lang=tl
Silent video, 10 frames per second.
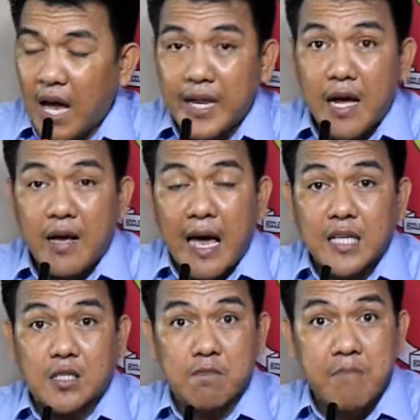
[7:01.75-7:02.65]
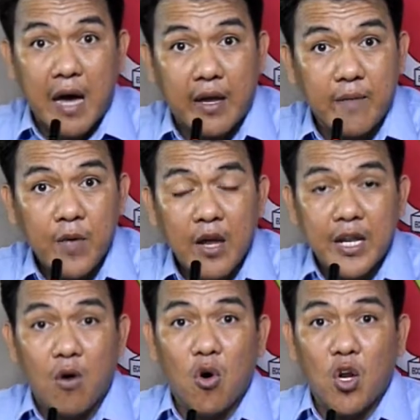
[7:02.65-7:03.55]
anang asman
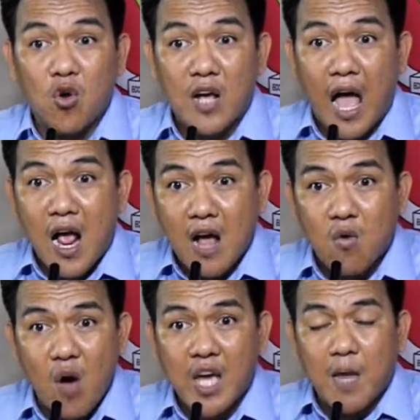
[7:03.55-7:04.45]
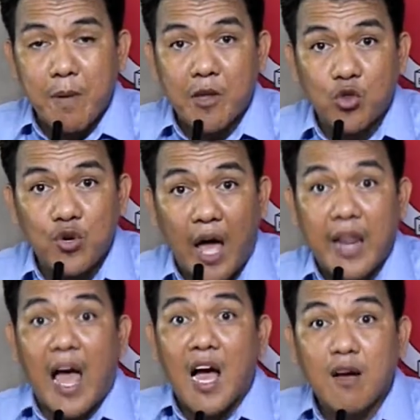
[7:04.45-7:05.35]
nahulog nga ang ako ang gipamatud-an
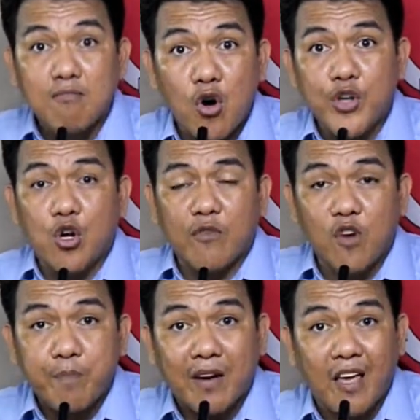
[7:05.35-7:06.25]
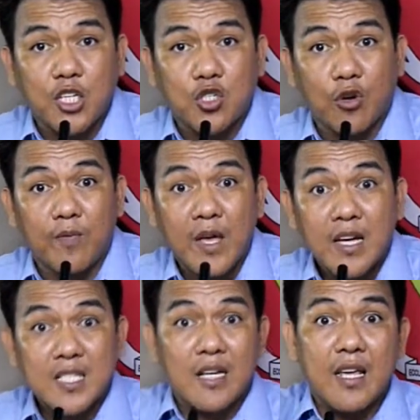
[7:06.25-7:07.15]
ang mode of operation
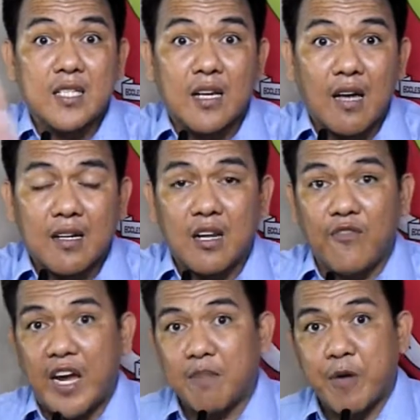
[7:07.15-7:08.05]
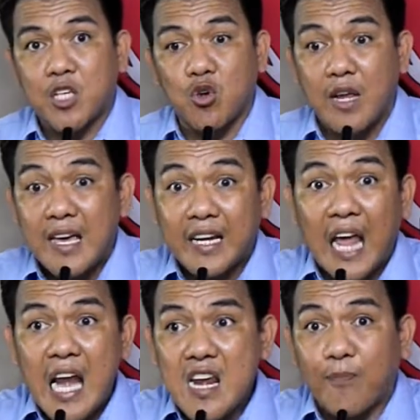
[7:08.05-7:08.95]
sa di second divine person
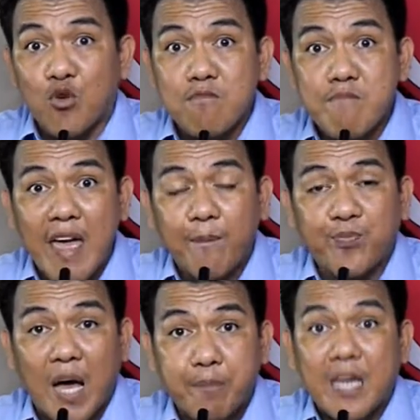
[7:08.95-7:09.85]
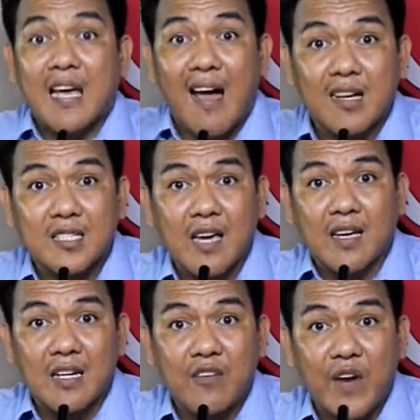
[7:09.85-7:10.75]
dili na tong main topic nga ang
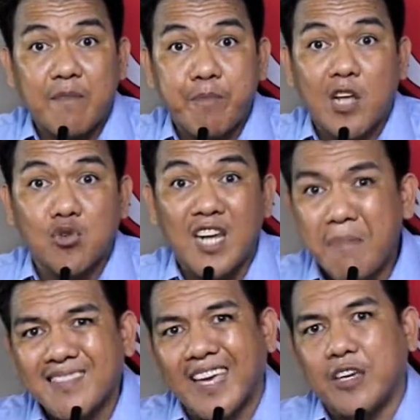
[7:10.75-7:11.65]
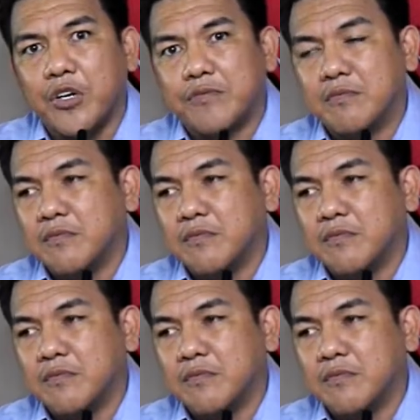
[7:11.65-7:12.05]
second divine person namatay yun